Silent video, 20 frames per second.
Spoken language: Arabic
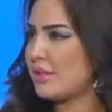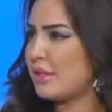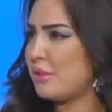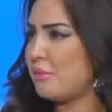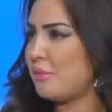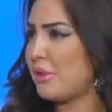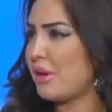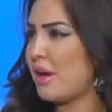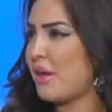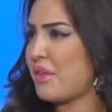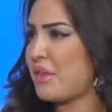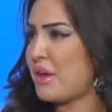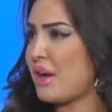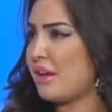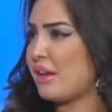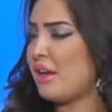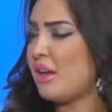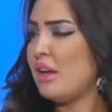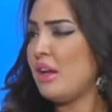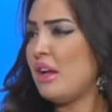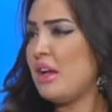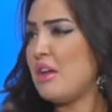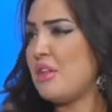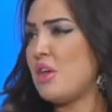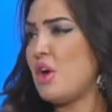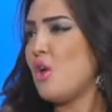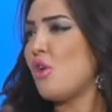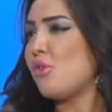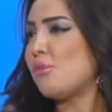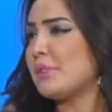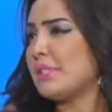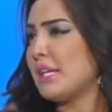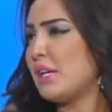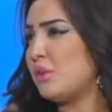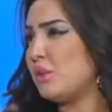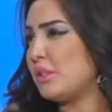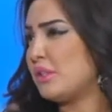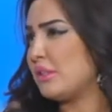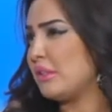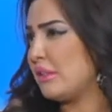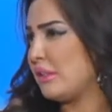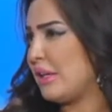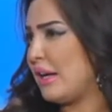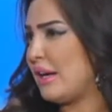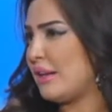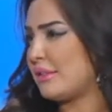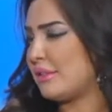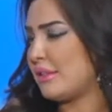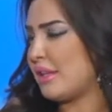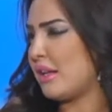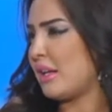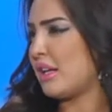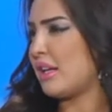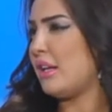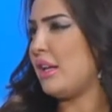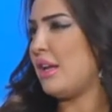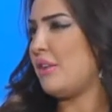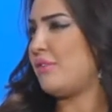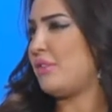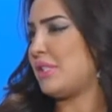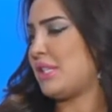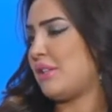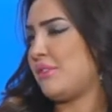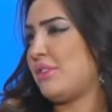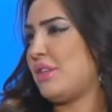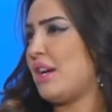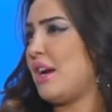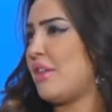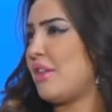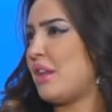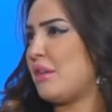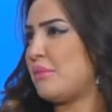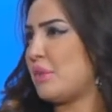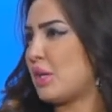يسكن بمكان ثاني اذا هو متعود قاعد صار له كل هالفتره في هذا